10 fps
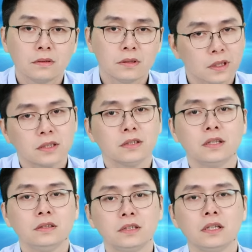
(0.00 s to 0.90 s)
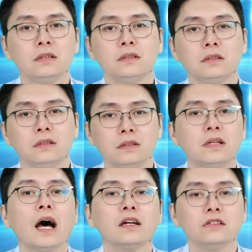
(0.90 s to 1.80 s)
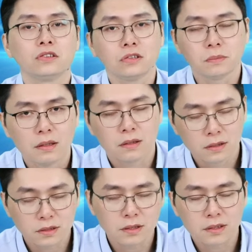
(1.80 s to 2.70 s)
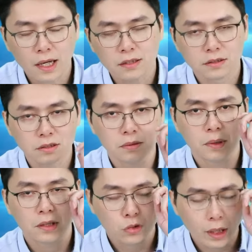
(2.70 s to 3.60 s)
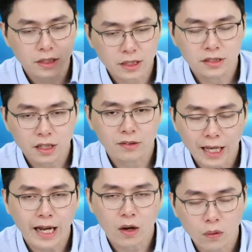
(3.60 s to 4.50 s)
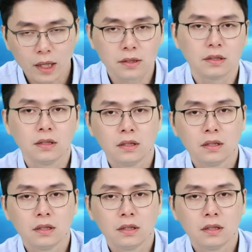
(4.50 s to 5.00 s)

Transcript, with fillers: 这才是人间一大乐事啊！人生一大乐事嘛，赚钱是要拿来花的。